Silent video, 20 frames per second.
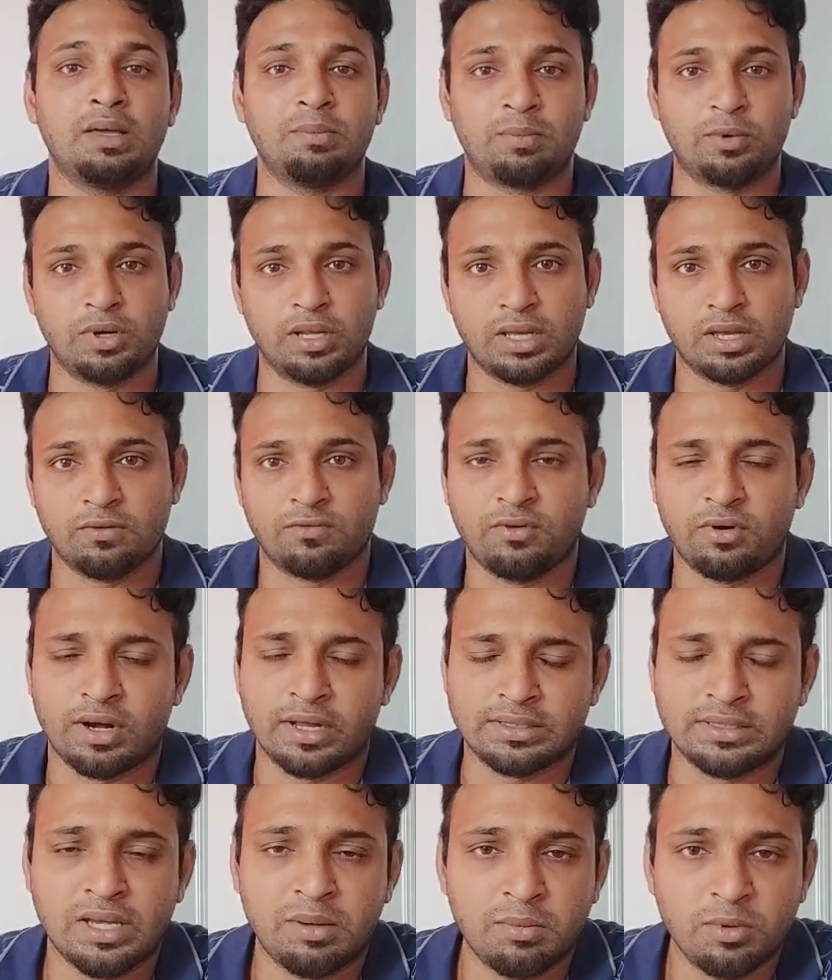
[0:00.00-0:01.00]
இப்போ நீங்கள் ஃபார்
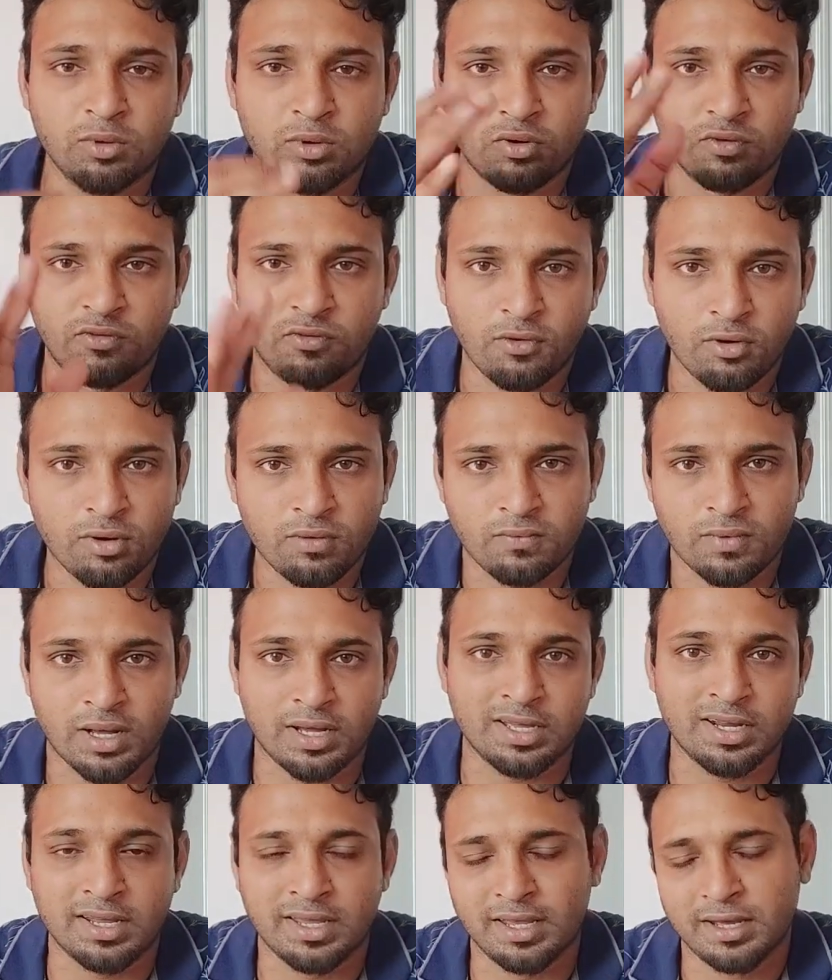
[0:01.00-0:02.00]
எக்ஸாம்பிள் ஒரு ஃபோன்
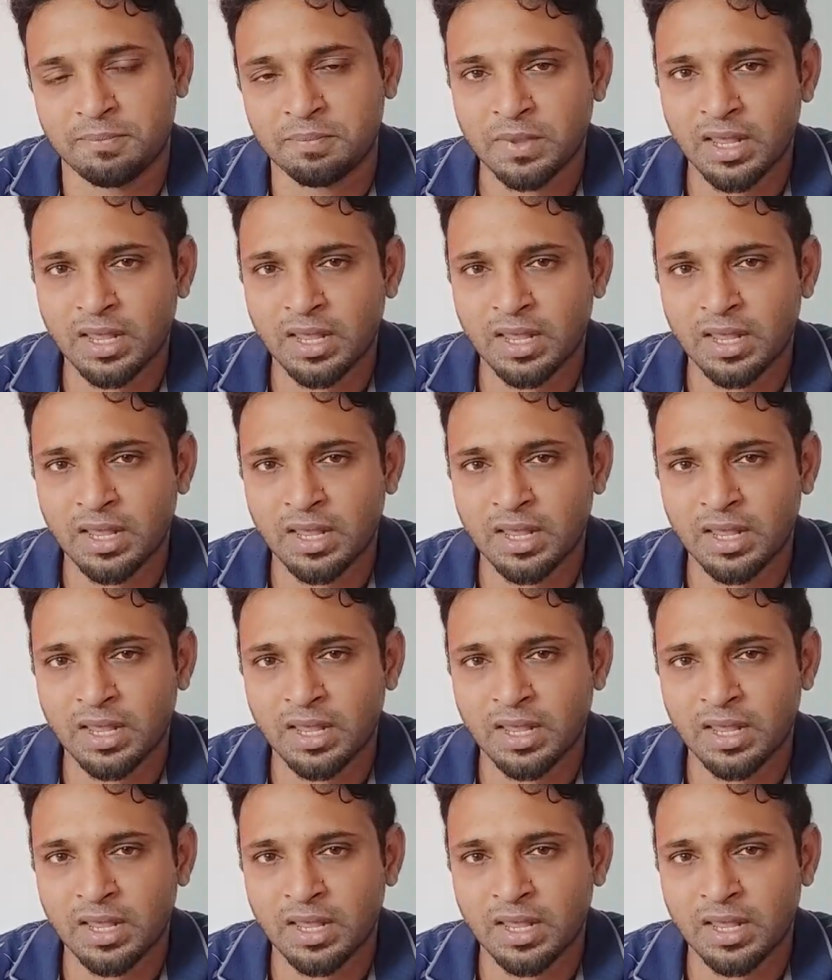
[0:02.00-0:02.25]
வாங்குறீங்க